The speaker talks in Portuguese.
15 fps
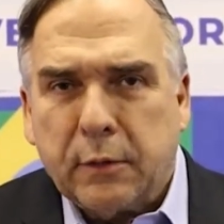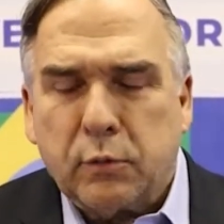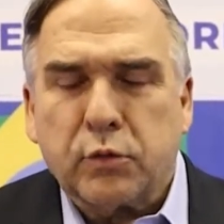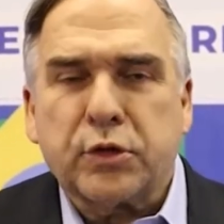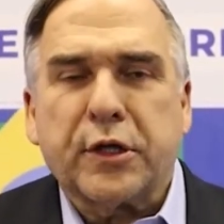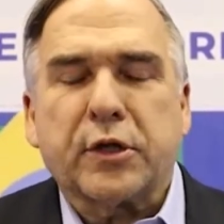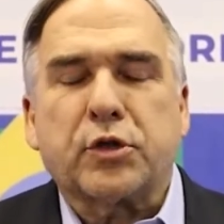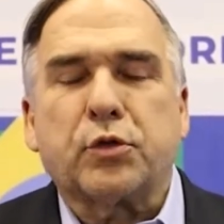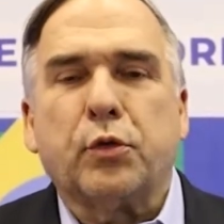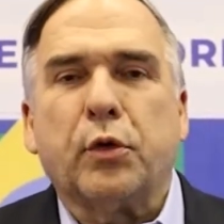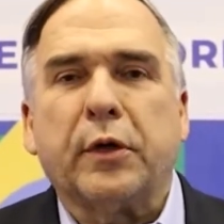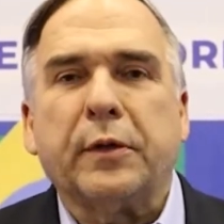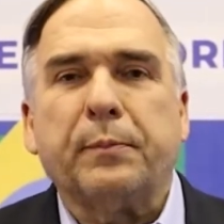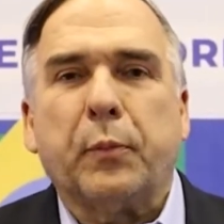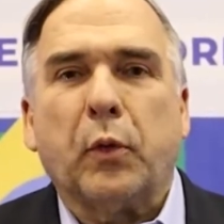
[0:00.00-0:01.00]
um
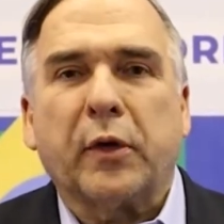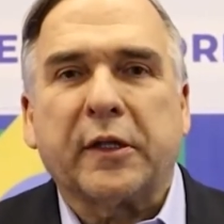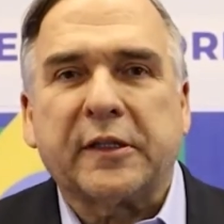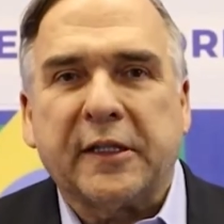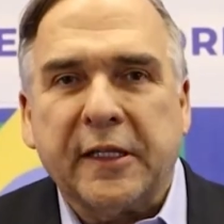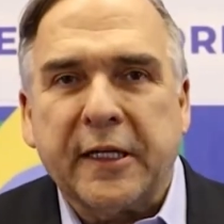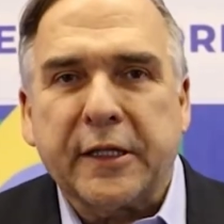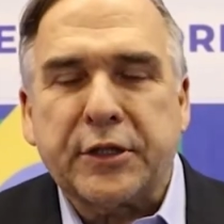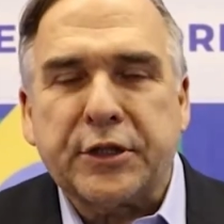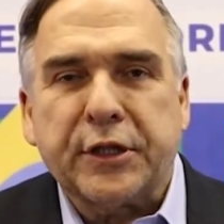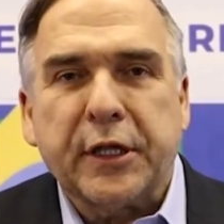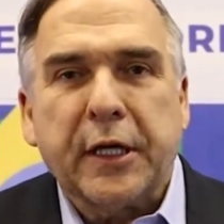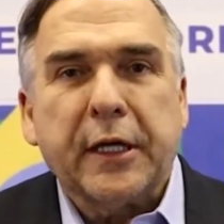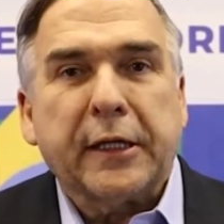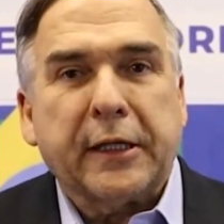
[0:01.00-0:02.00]
gestor
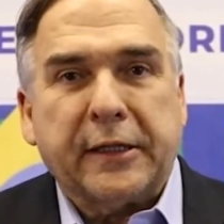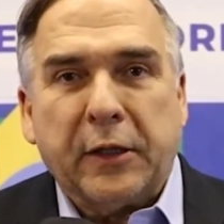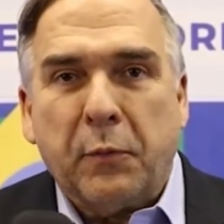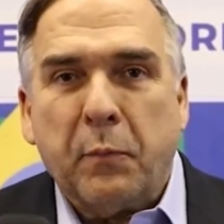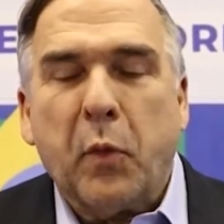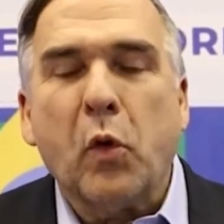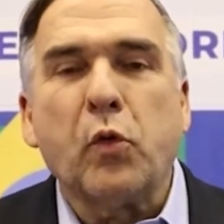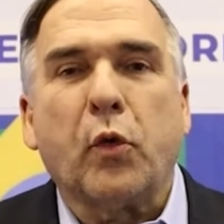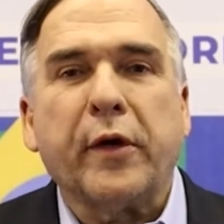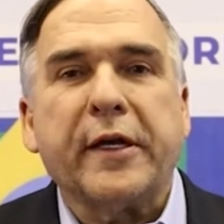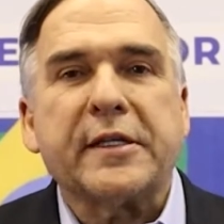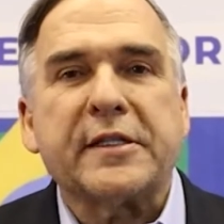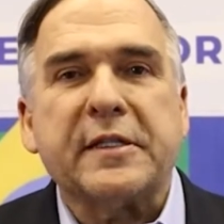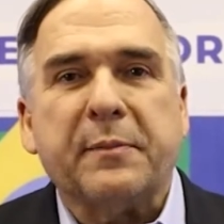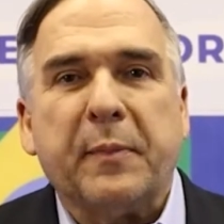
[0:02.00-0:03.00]
importante, que tem um bom
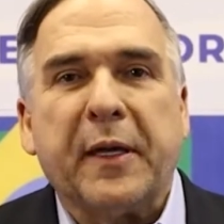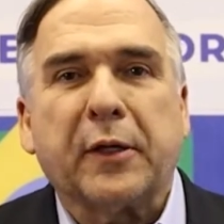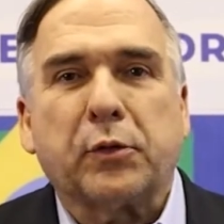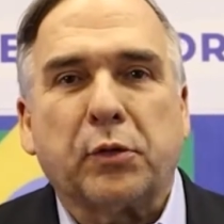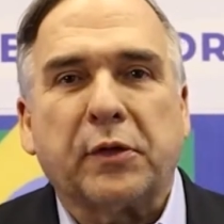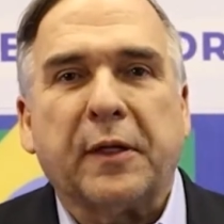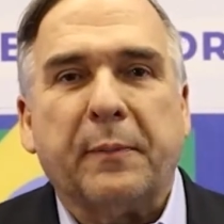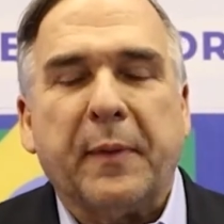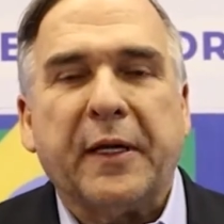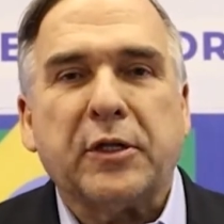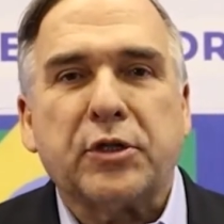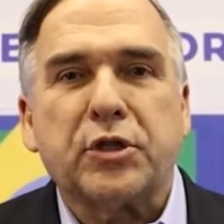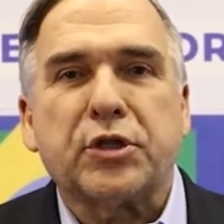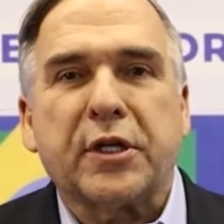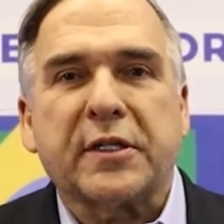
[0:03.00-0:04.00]
conhecimento também
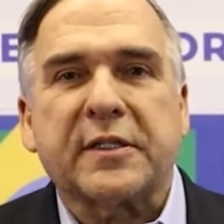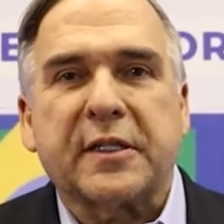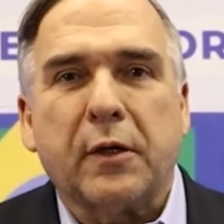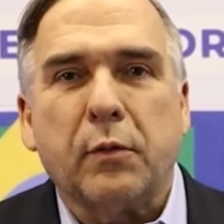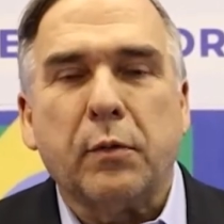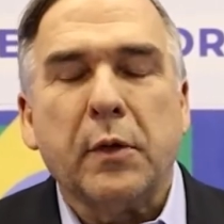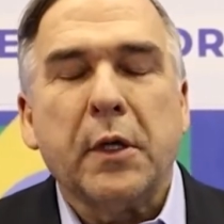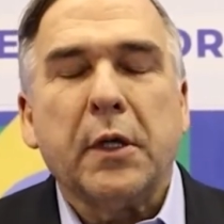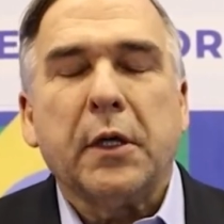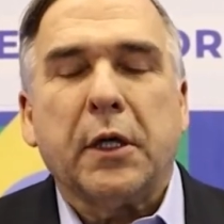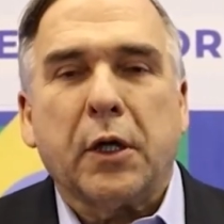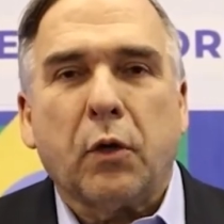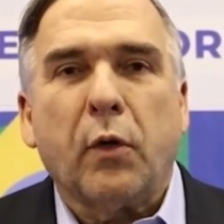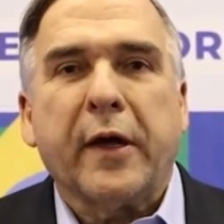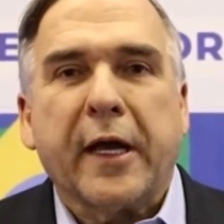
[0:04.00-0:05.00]
de gestão
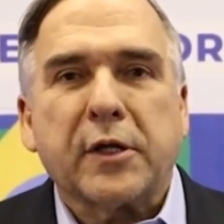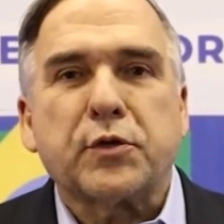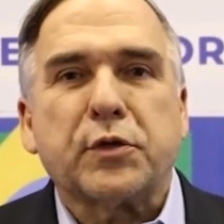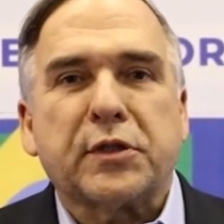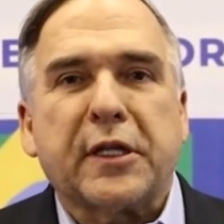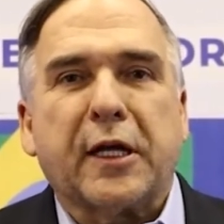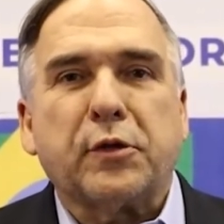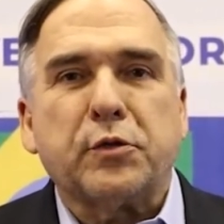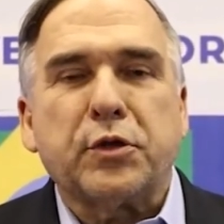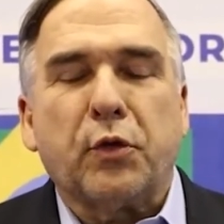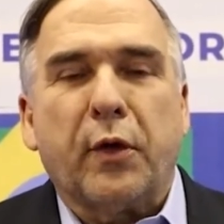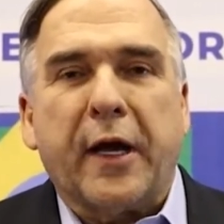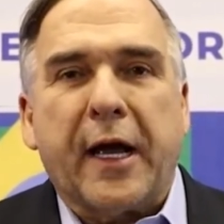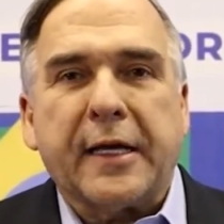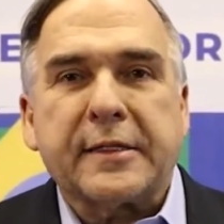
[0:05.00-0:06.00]
e conhece o estado de
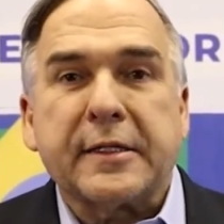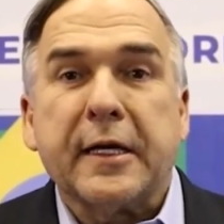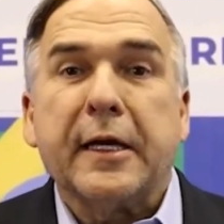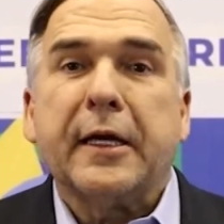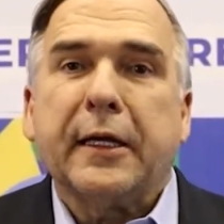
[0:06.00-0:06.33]
Goiás.